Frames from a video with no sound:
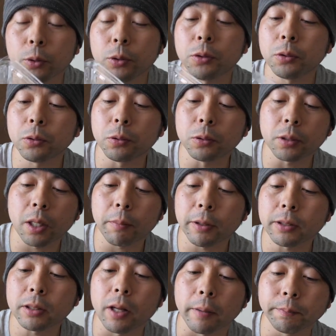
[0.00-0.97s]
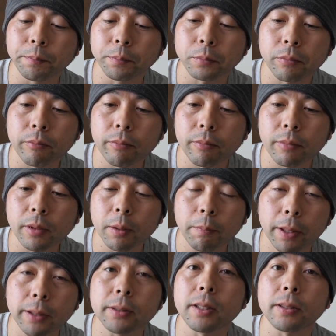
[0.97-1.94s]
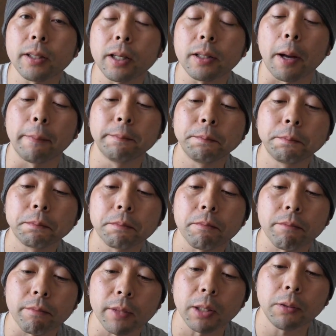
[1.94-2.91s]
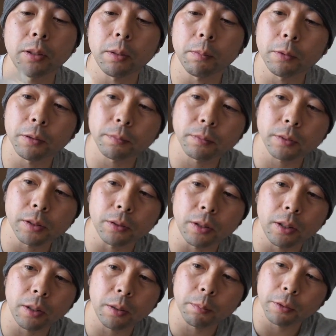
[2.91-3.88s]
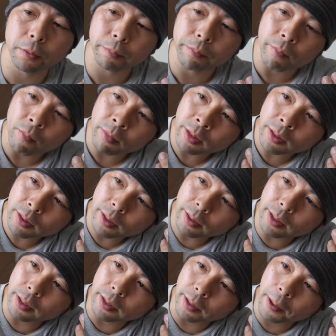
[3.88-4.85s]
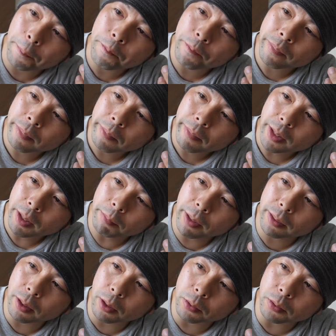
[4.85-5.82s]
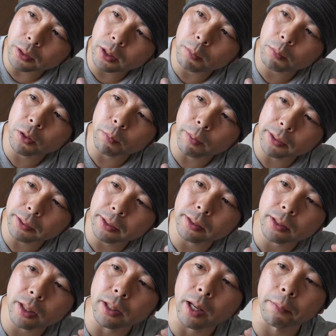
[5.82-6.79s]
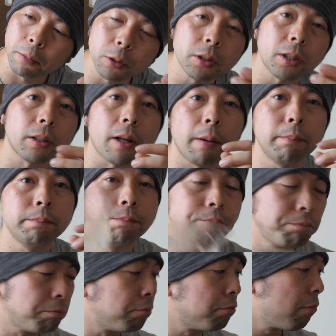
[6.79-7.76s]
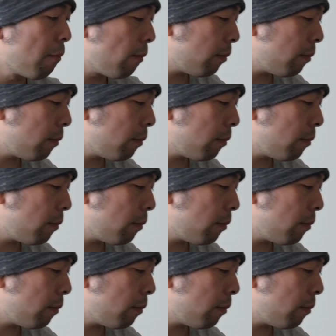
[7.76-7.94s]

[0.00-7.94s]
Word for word: 美味しゅうございました。パスタサラダ。うん。クリーム、クリーム、なんだっけ明太子クリームのパスタサラダ。美味しかった。うん。